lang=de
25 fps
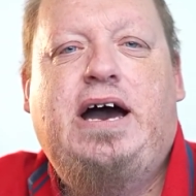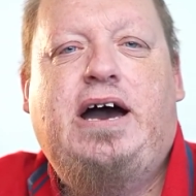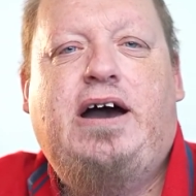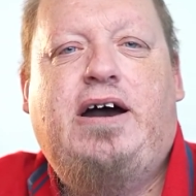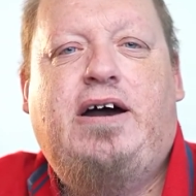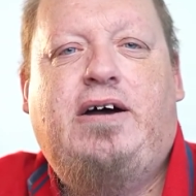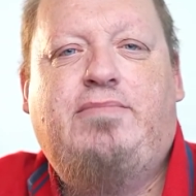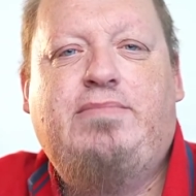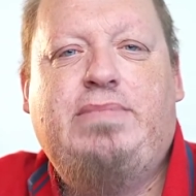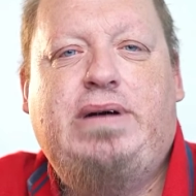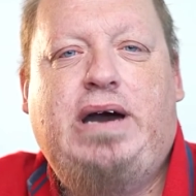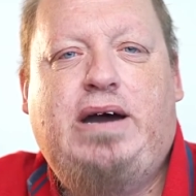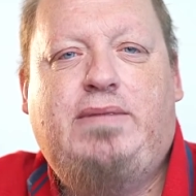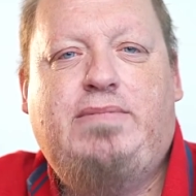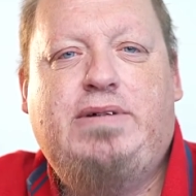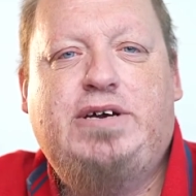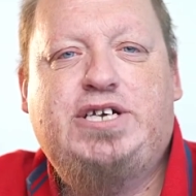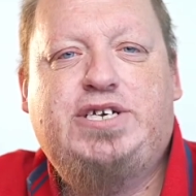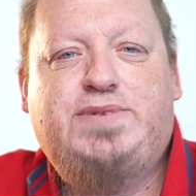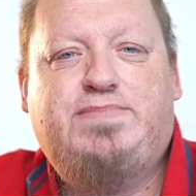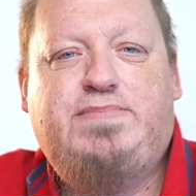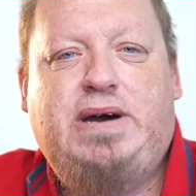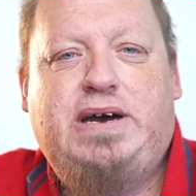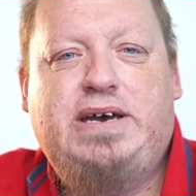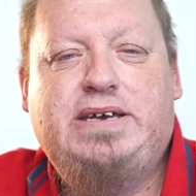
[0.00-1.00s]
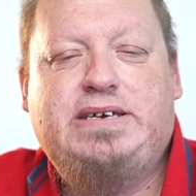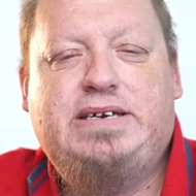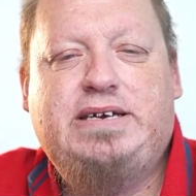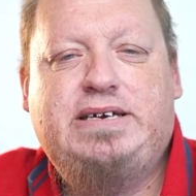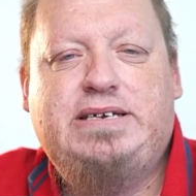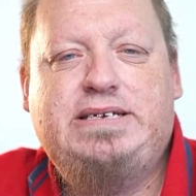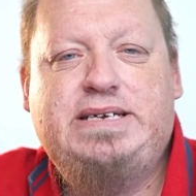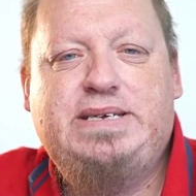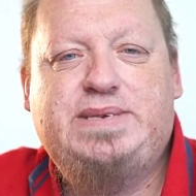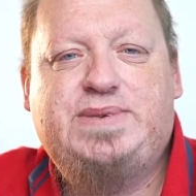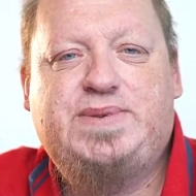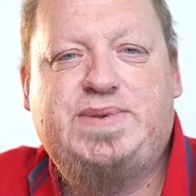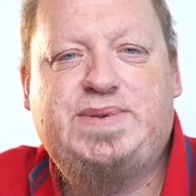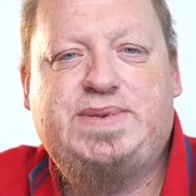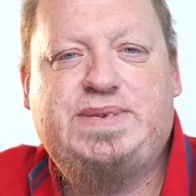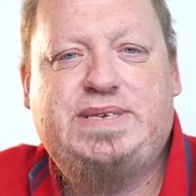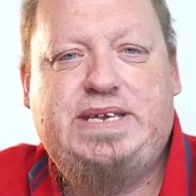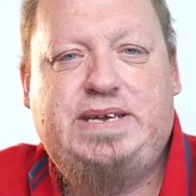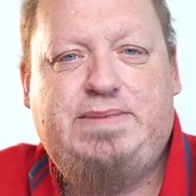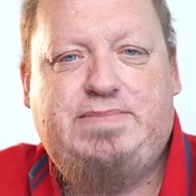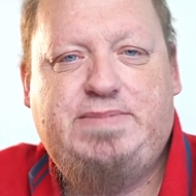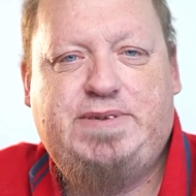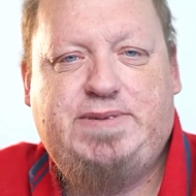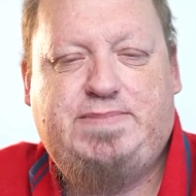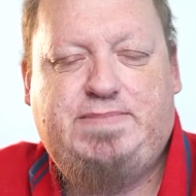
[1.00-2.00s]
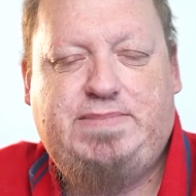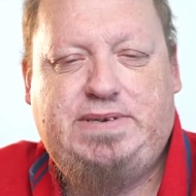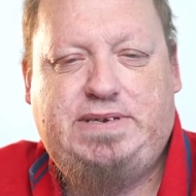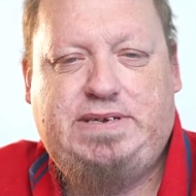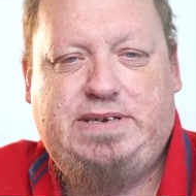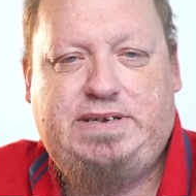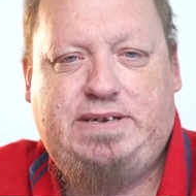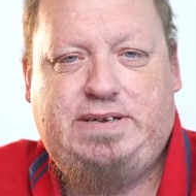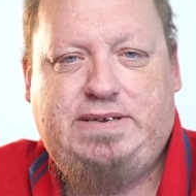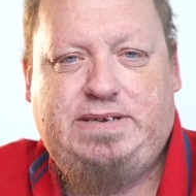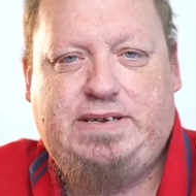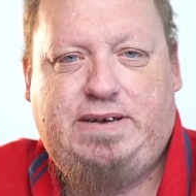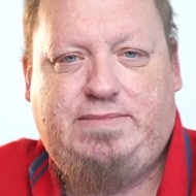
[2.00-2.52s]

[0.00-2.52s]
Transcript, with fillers: am Arbeitsspeicher des Systems bedient.